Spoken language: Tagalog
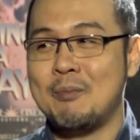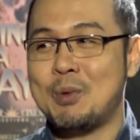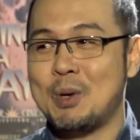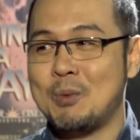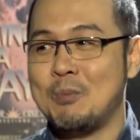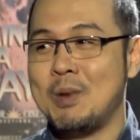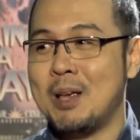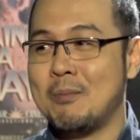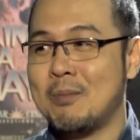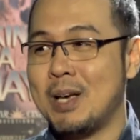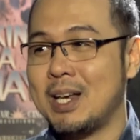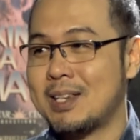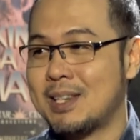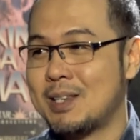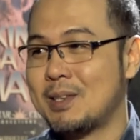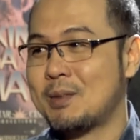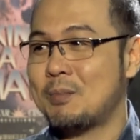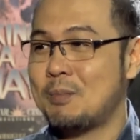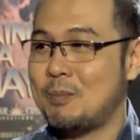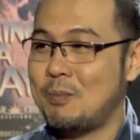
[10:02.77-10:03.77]
ang problema
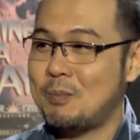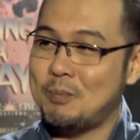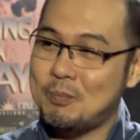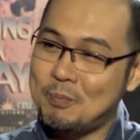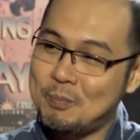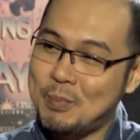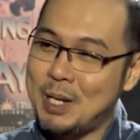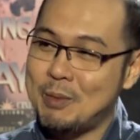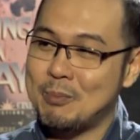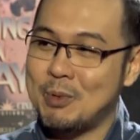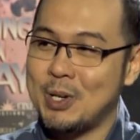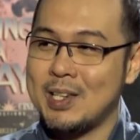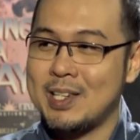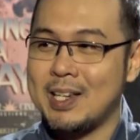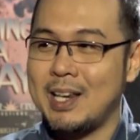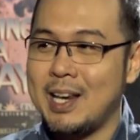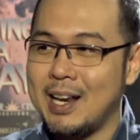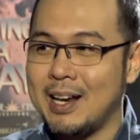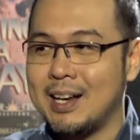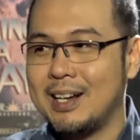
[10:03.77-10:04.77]
is playboy
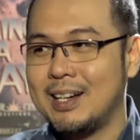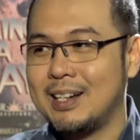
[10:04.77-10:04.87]
sila.